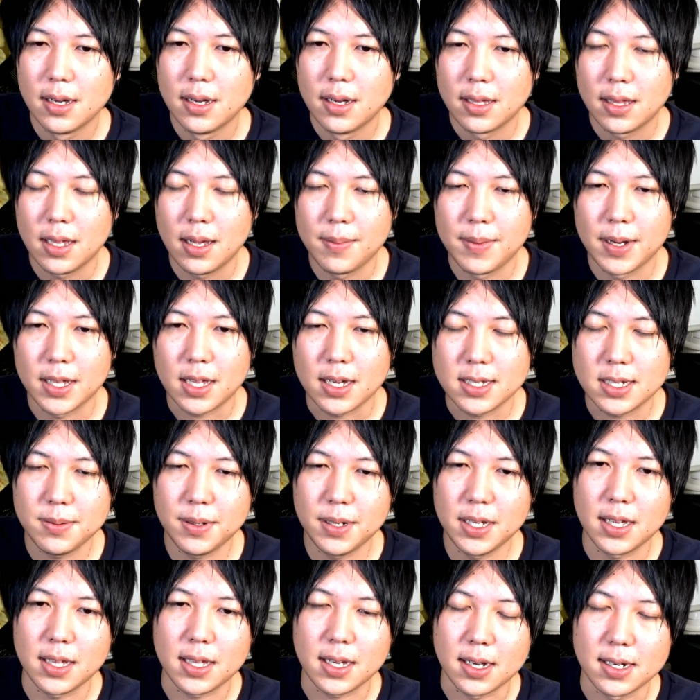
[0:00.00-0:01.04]
で、まあ、立
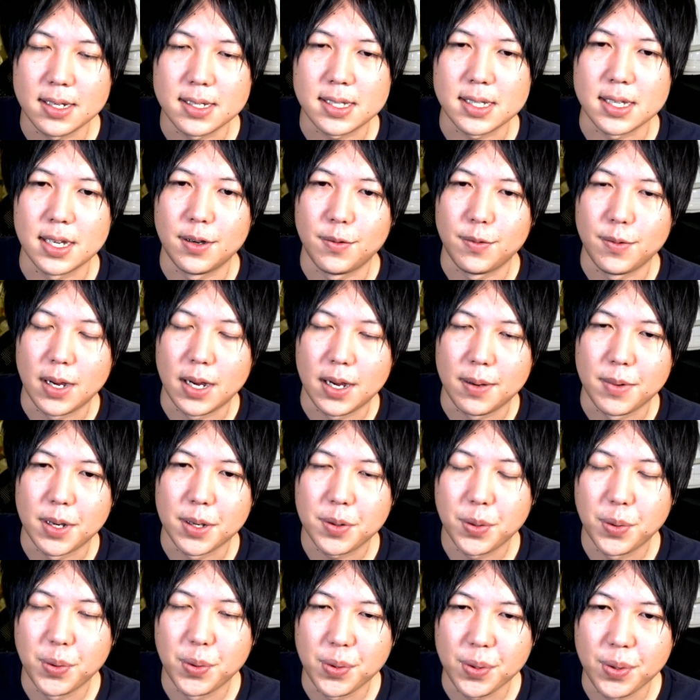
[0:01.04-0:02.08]
花隆さんは、まあ、
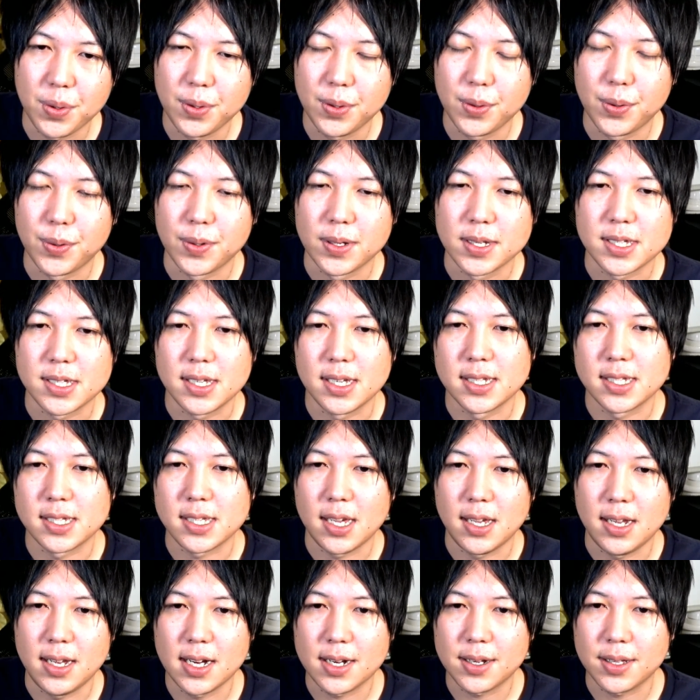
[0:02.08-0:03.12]
こういうのをですね、
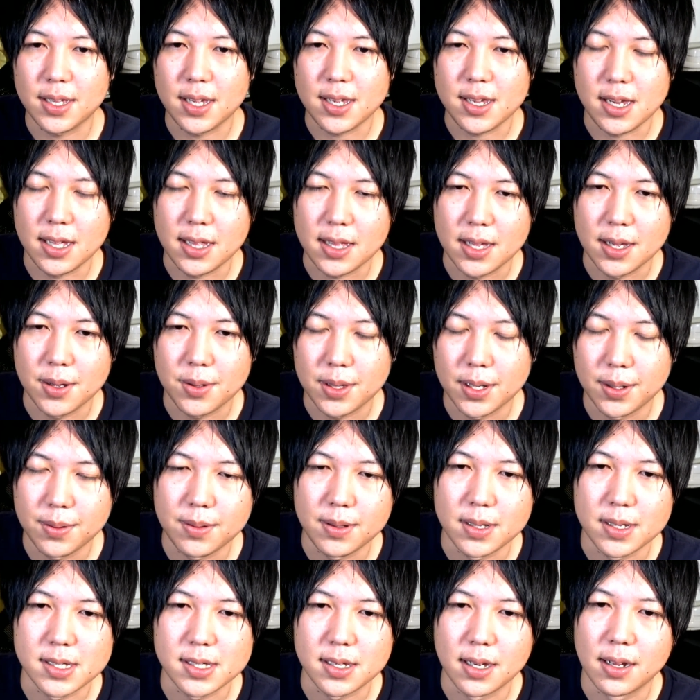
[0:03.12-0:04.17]
戦略的って言ってるん
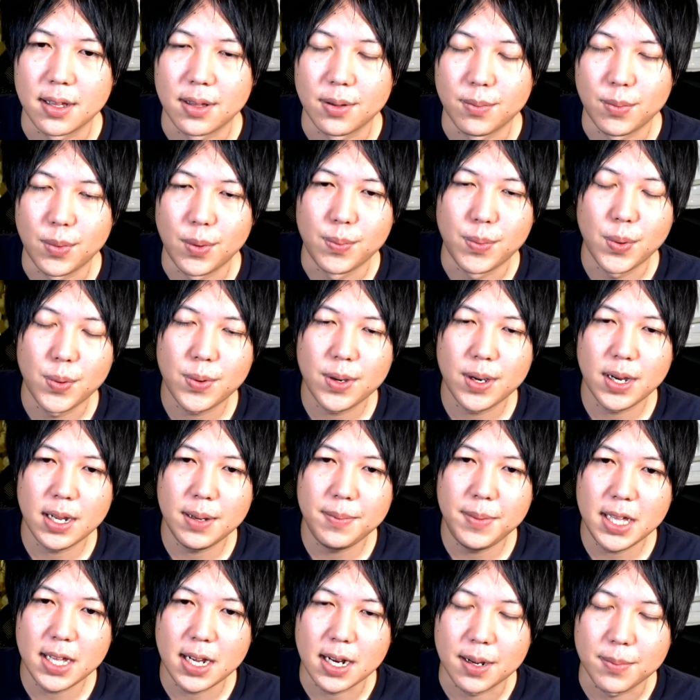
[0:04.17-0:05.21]
ですけれども、僕から
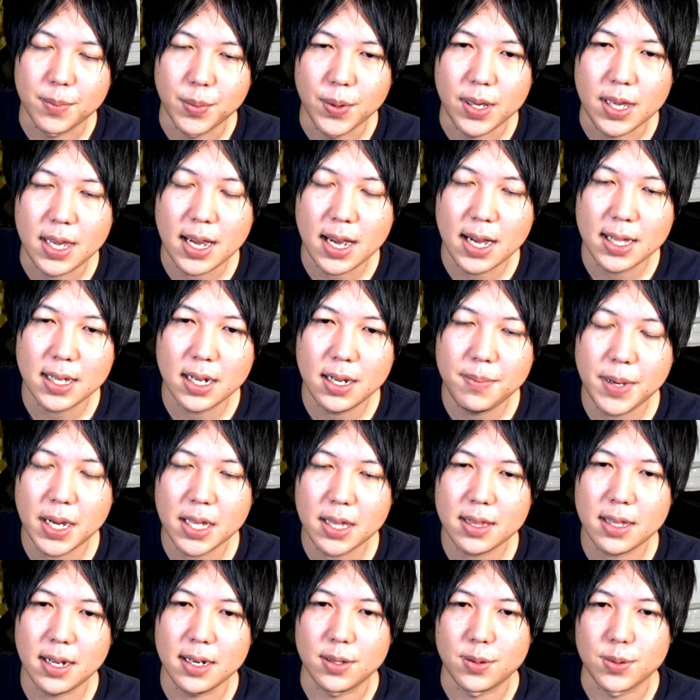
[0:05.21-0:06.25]
見たらもう行き当たりばっ
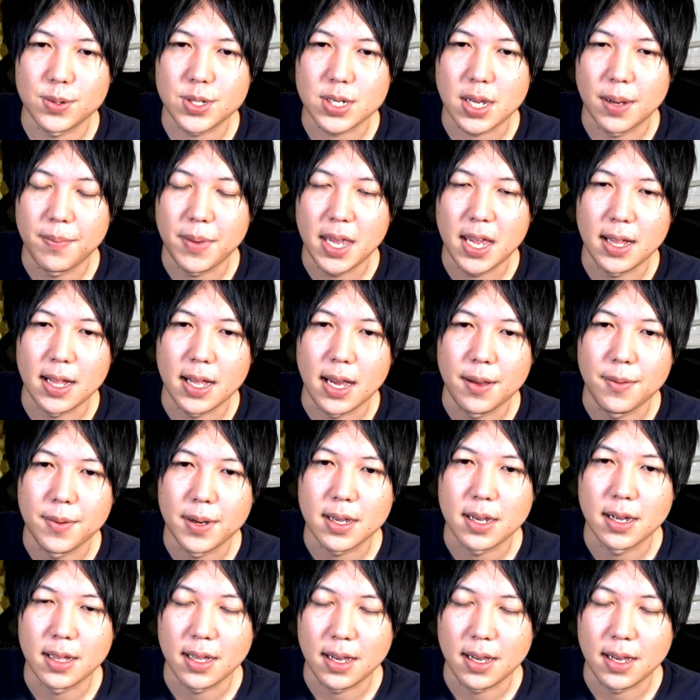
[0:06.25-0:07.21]
たりとしか見えないわけ